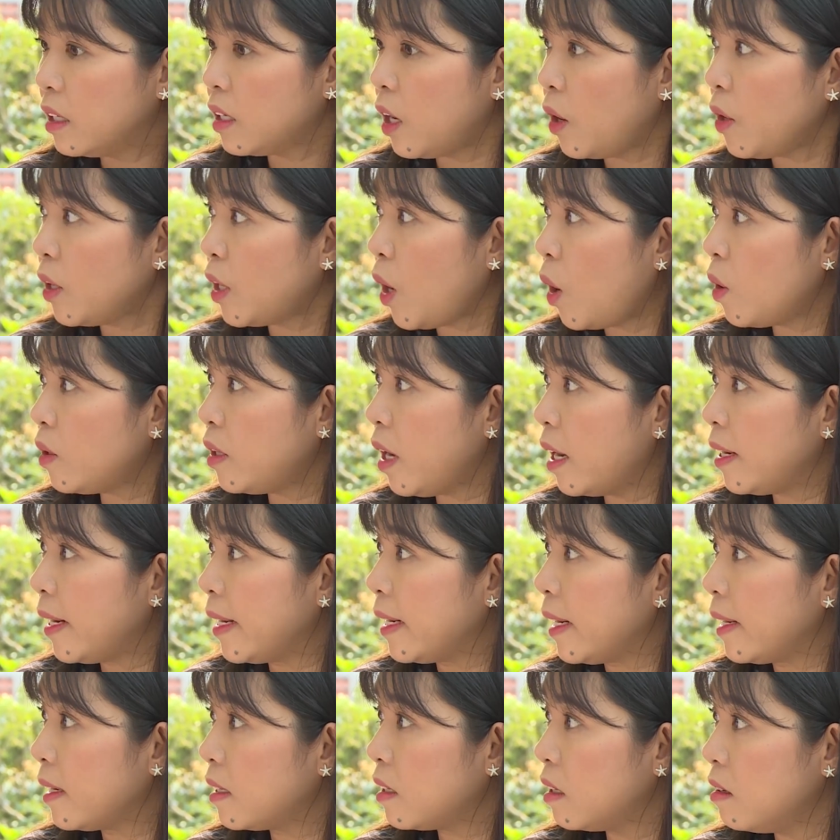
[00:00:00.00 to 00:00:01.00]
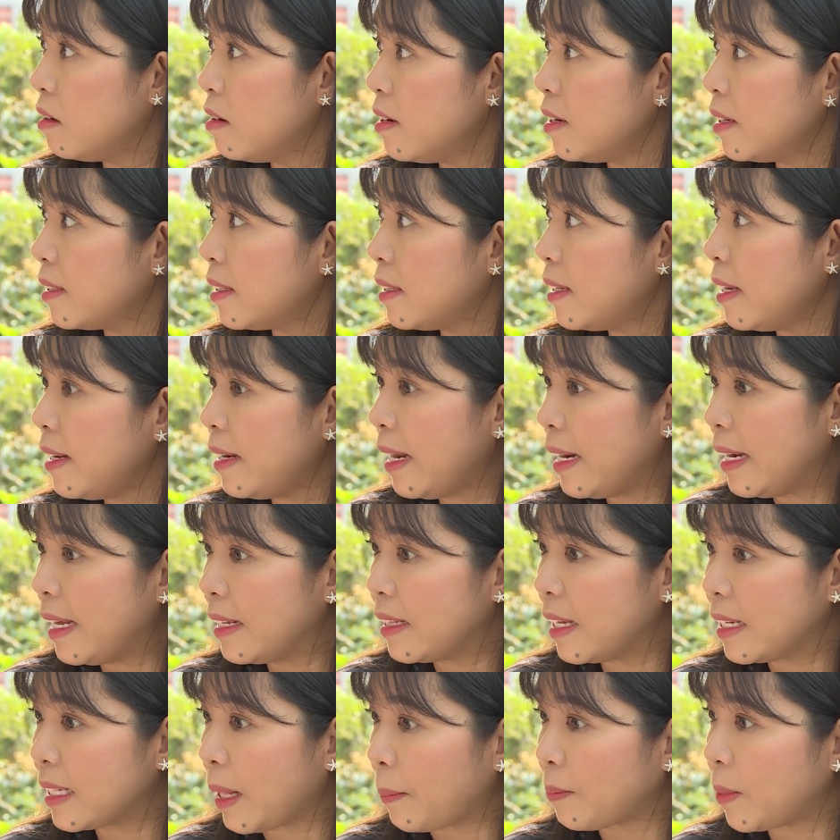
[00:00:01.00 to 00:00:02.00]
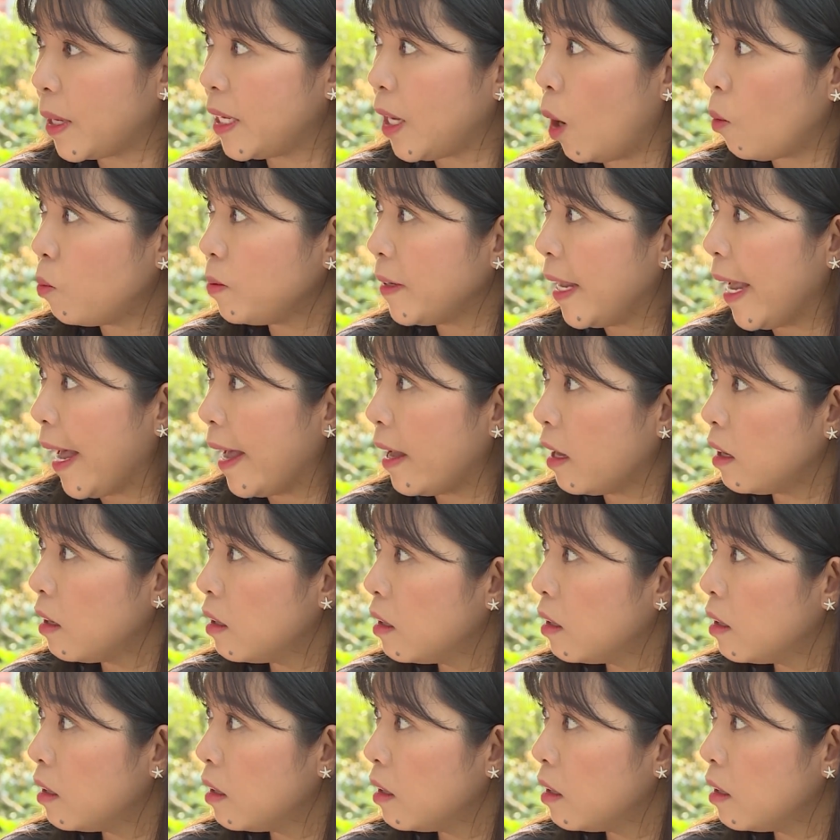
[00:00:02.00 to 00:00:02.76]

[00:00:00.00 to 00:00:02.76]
đừng nói con giờ này này trưa tí đây đây tí tập thể dục nha